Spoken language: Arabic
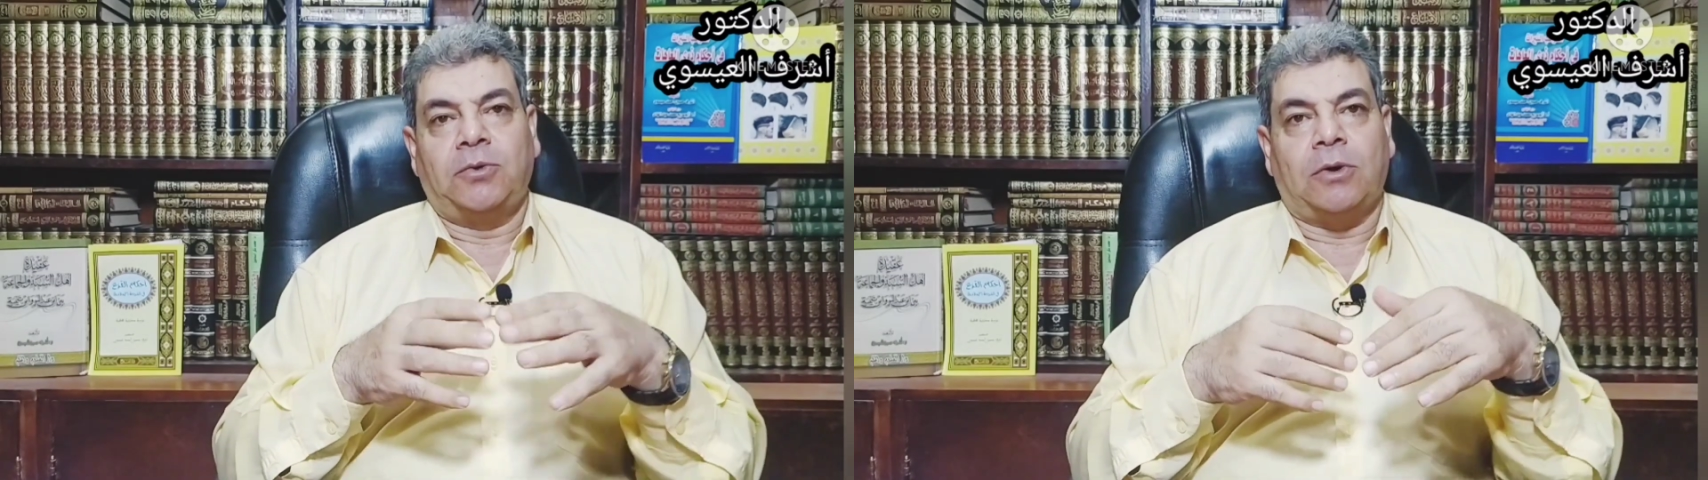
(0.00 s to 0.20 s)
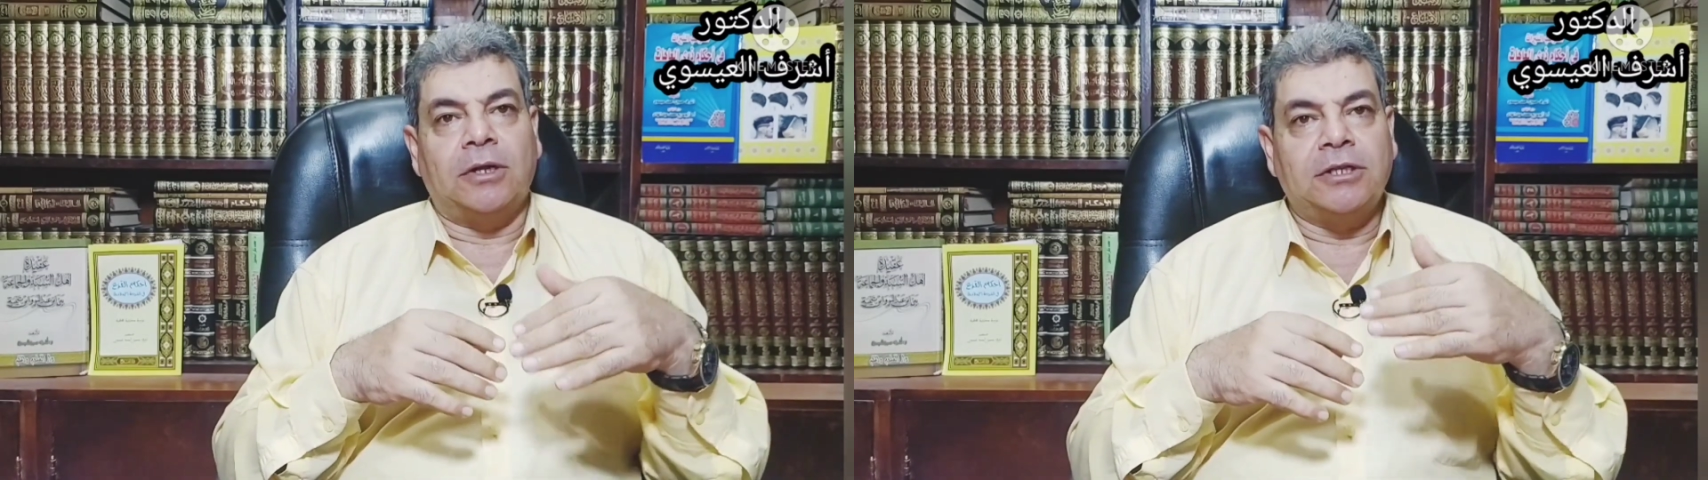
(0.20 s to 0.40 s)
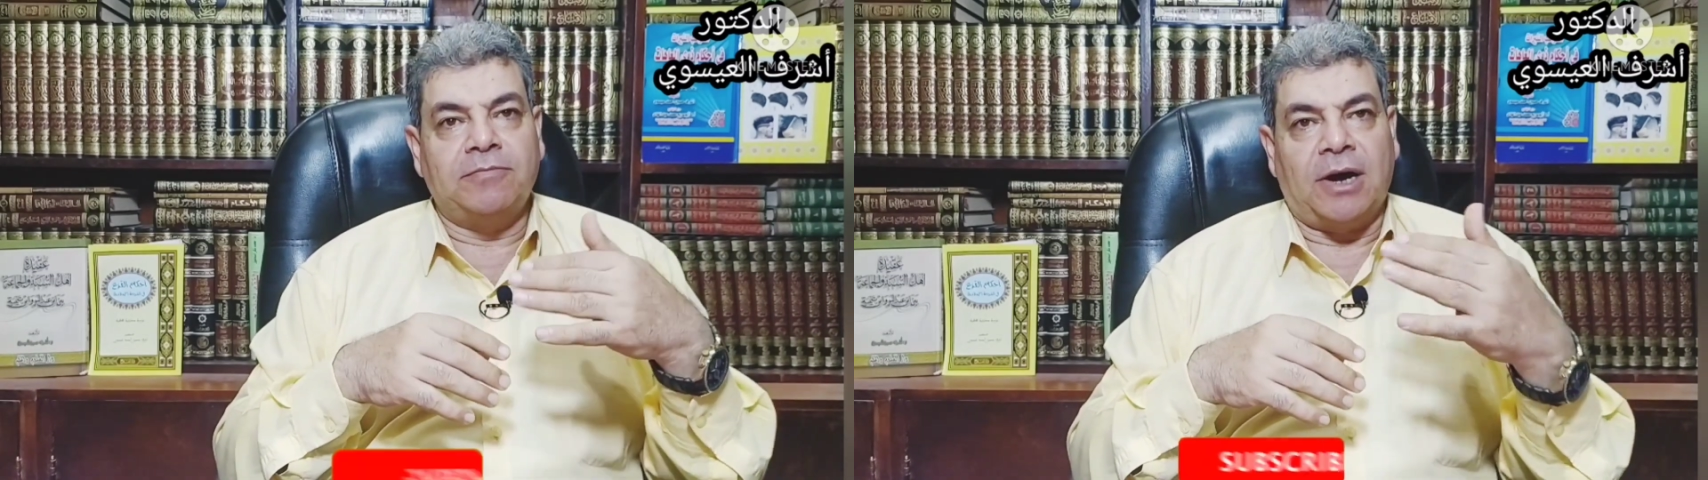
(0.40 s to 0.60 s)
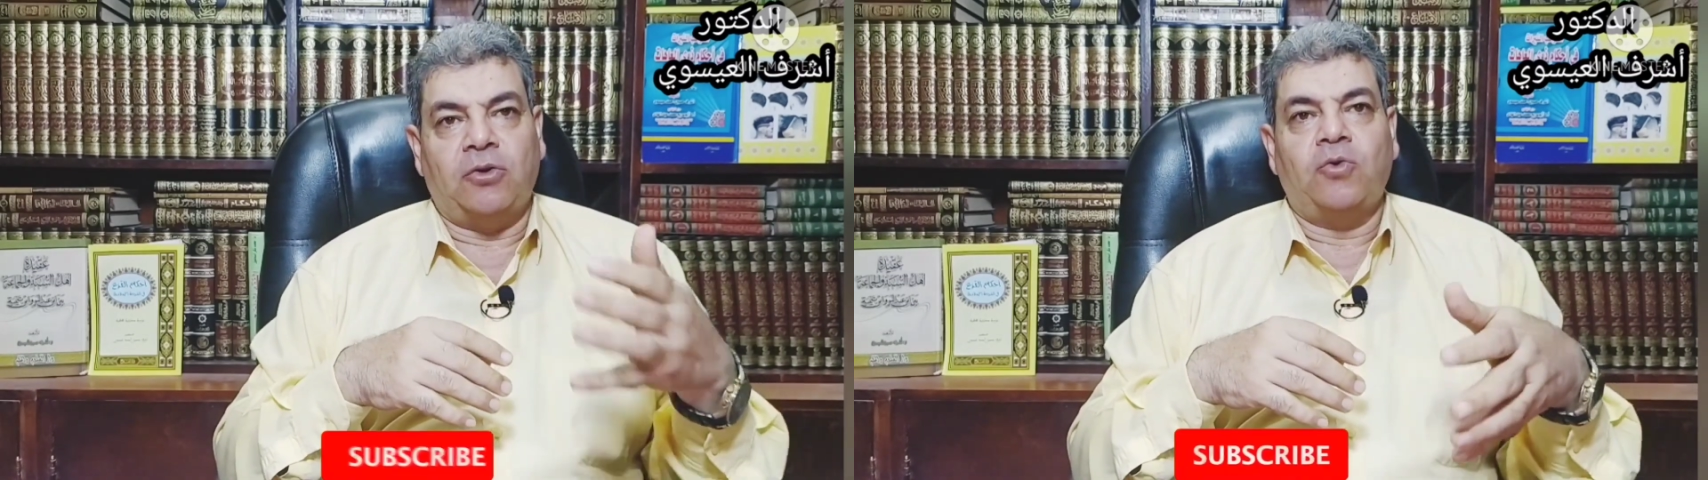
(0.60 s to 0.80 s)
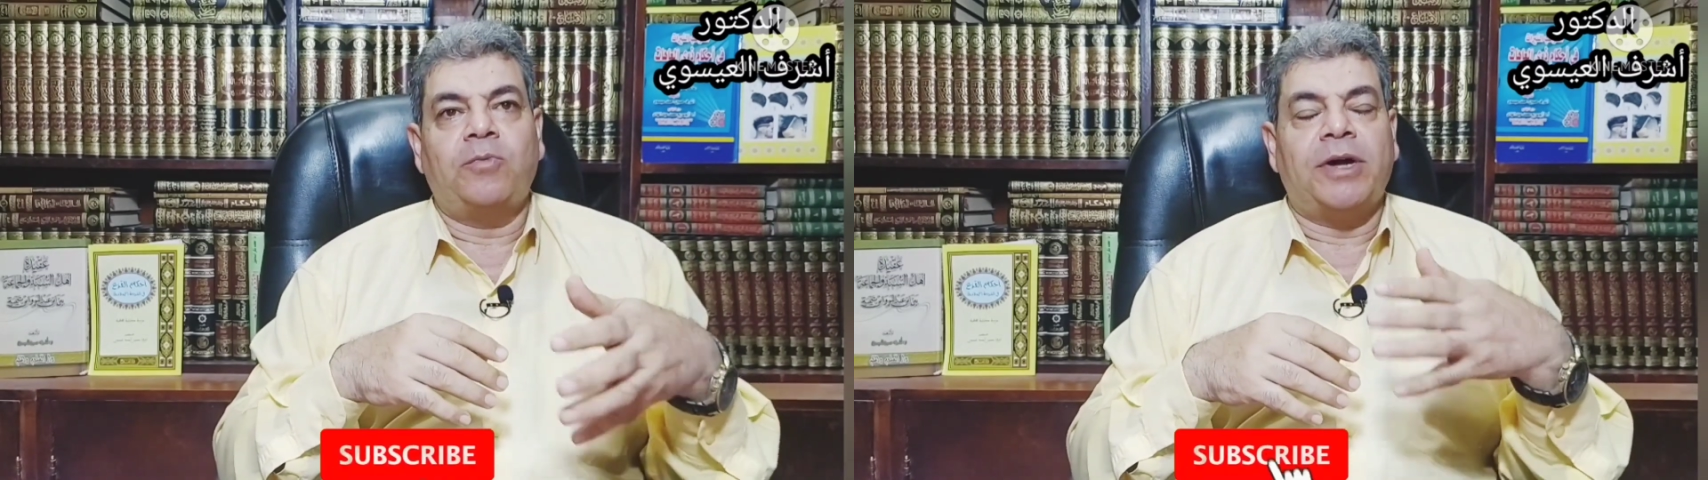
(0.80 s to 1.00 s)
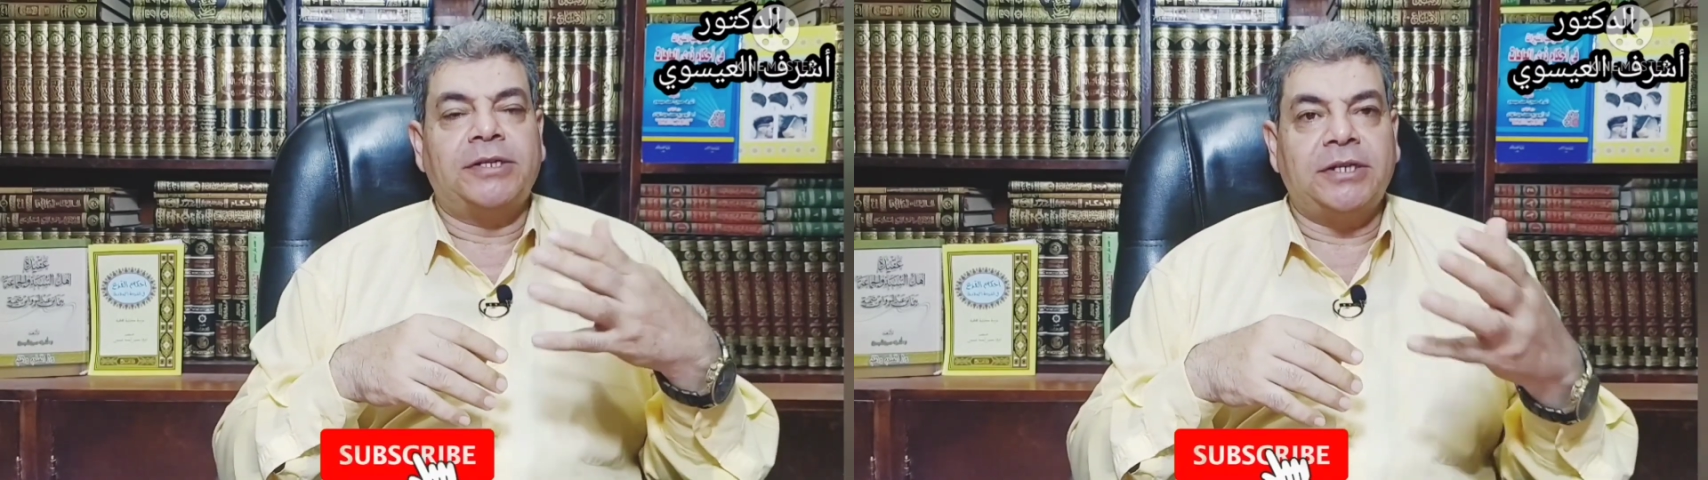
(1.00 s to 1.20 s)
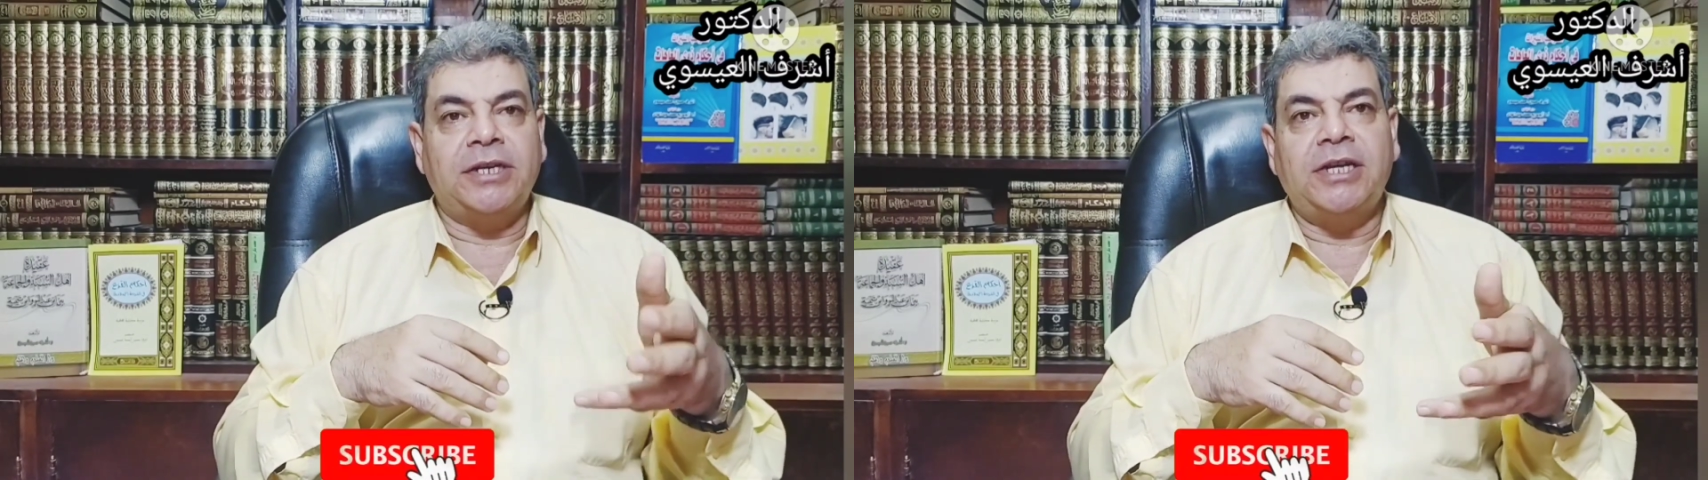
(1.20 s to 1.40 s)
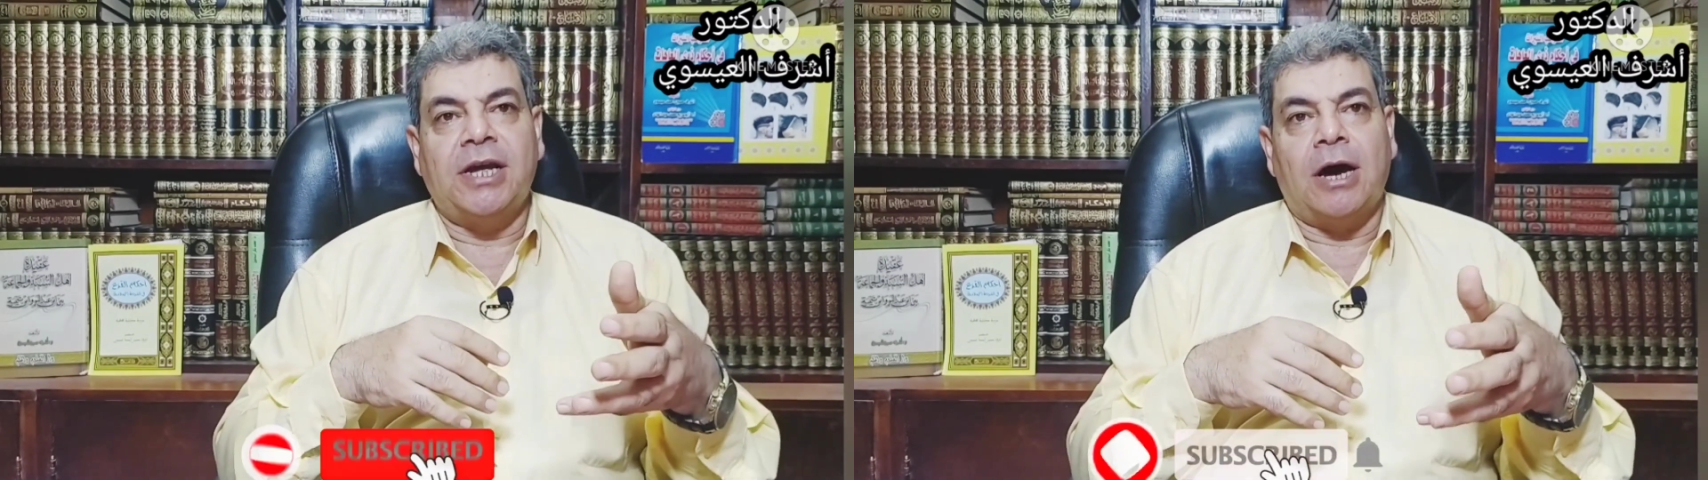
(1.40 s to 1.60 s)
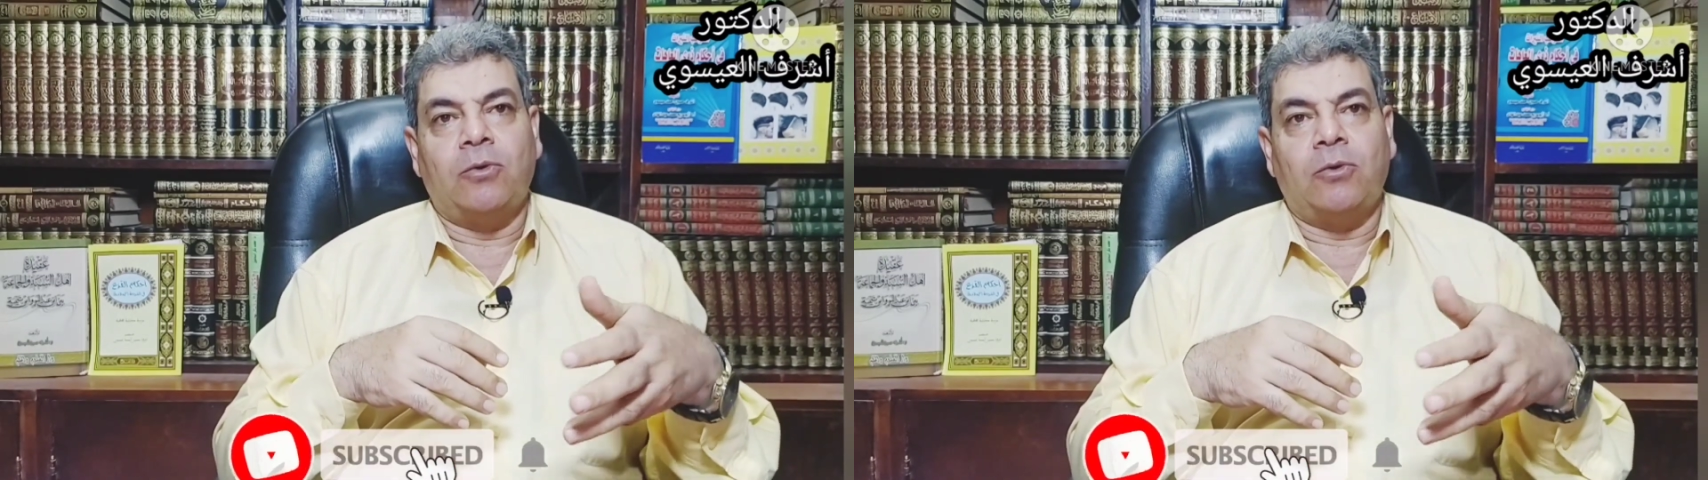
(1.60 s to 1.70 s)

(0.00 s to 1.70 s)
ويقدم معلومة دينية